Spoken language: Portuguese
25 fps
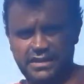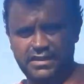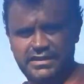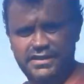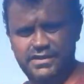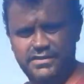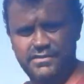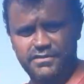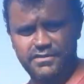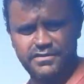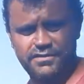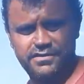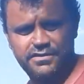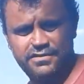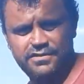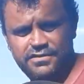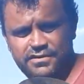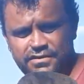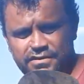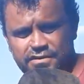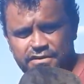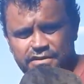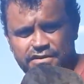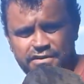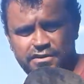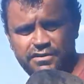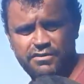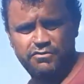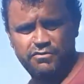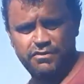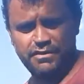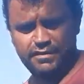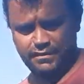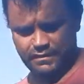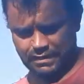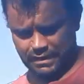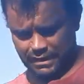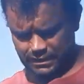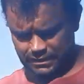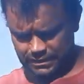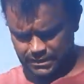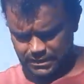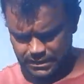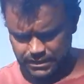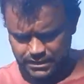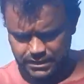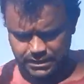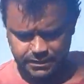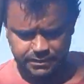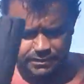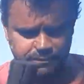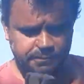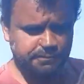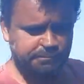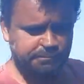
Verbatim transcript: aqui, ó, com enxadinha,